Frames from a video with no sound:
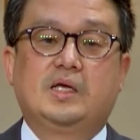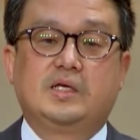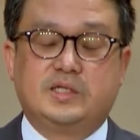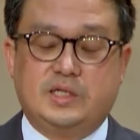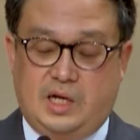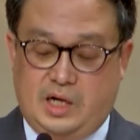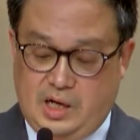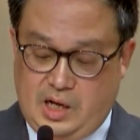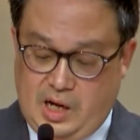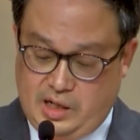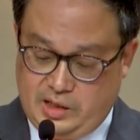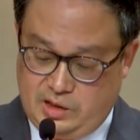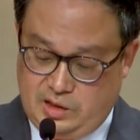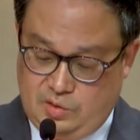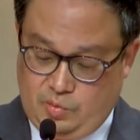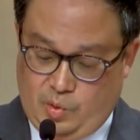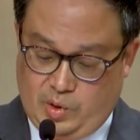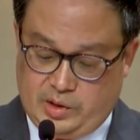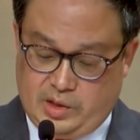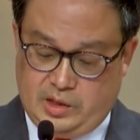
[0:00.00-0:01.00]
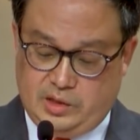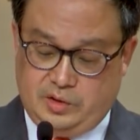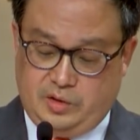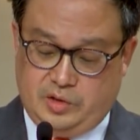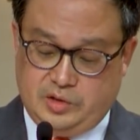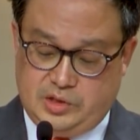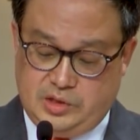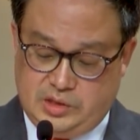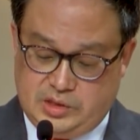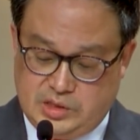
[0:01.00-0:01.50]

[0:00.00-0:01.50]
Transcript: 사랑하기를 원하는 것이